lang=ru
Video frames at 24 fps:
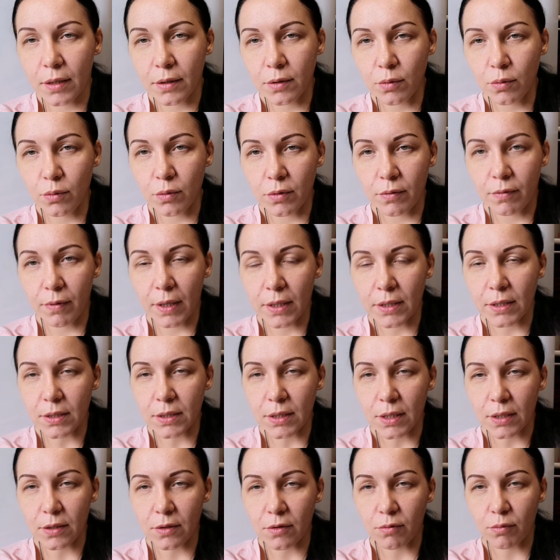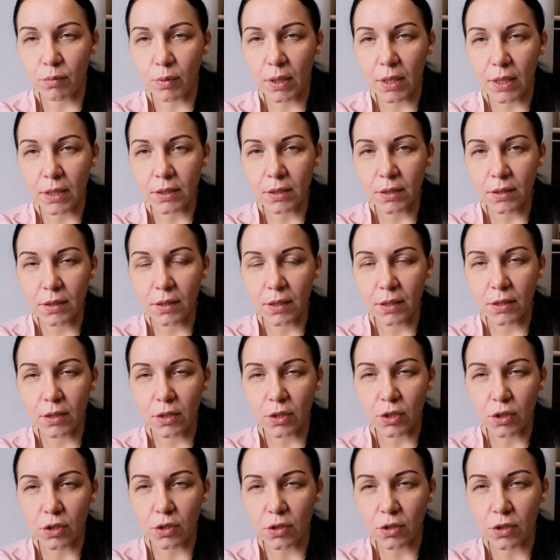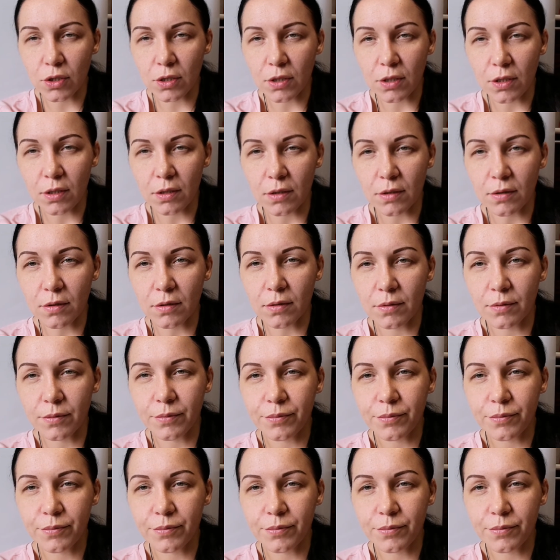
Ну и Ваня сходил в магазин, конечно же, и